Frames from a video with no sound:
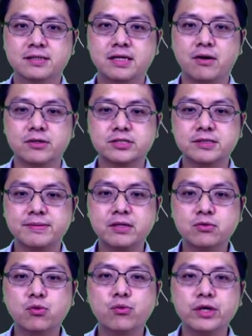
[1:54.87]
那我这
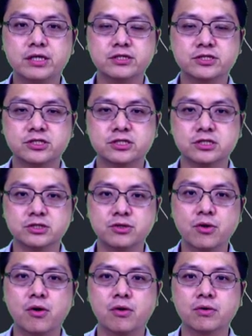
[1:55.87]
边故意的使
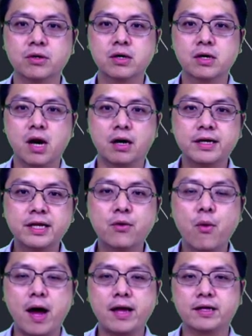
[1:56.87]
用啊
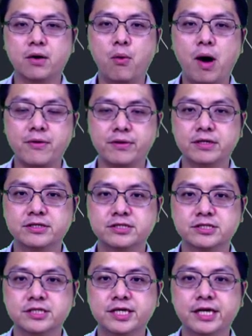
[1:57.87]
另外一个画圆的
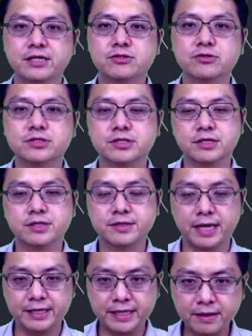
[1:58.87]
指令，就是
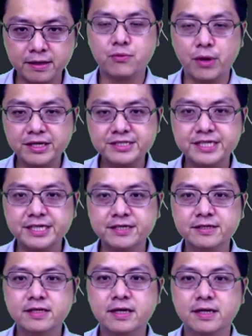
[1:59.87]
给定圆
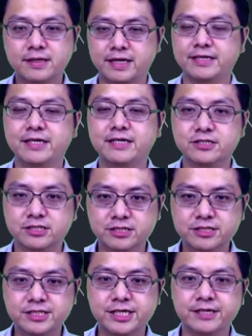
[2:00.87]
心，给定
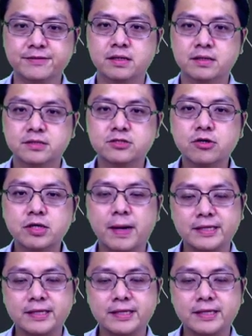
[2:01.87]
直径。这时候你